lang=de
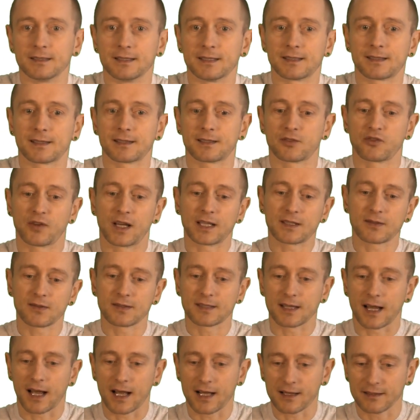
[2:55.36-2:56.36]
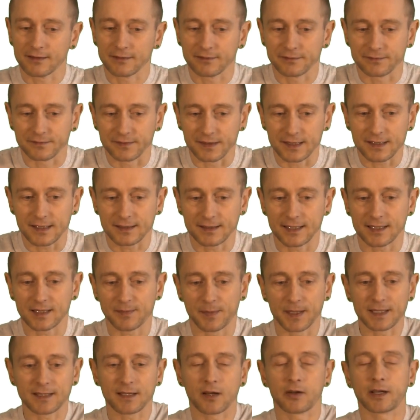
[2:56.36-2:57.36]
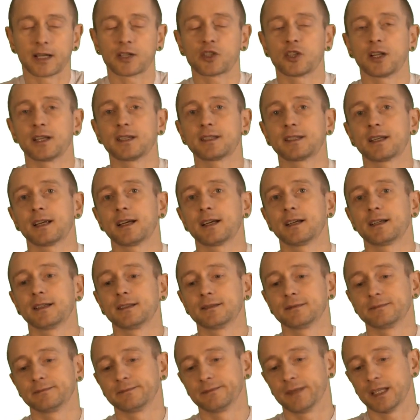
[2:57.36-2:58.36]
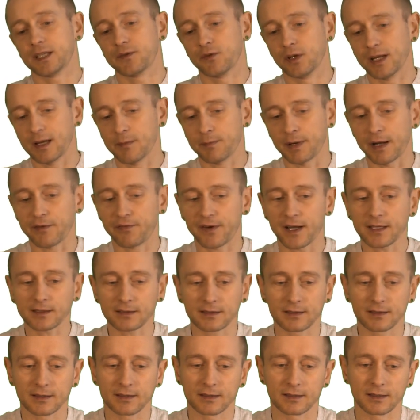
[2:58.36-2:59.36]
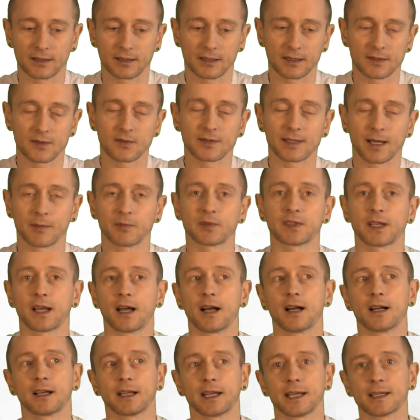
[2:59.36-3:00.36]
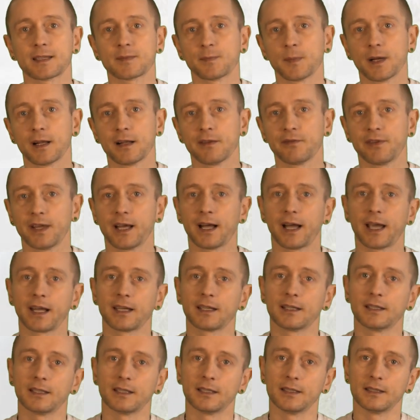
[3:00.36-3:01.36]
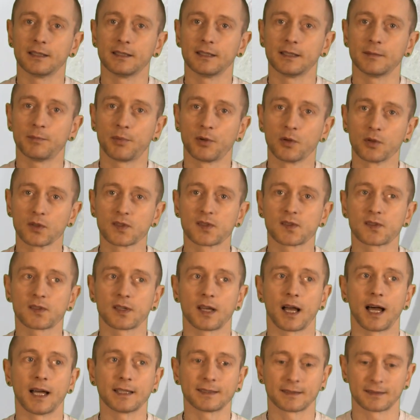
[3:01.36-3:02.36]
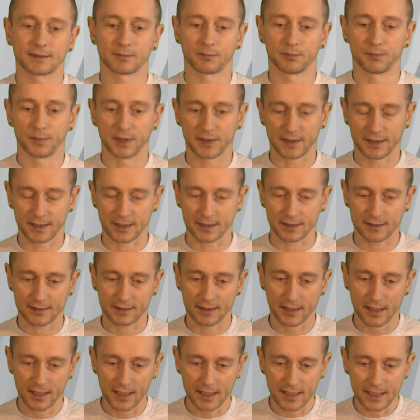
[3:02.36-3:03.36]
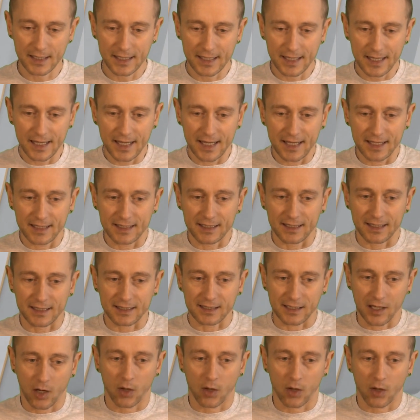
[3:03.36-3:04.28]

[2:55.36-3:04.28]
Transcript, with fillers: ist es schwer zu sagen, ist es jetzt besser oder schlechter? Ich will ein paar Fakten äh, zusammentragen. Erstmal, wer ein E Plus hat bis jetzt. Ich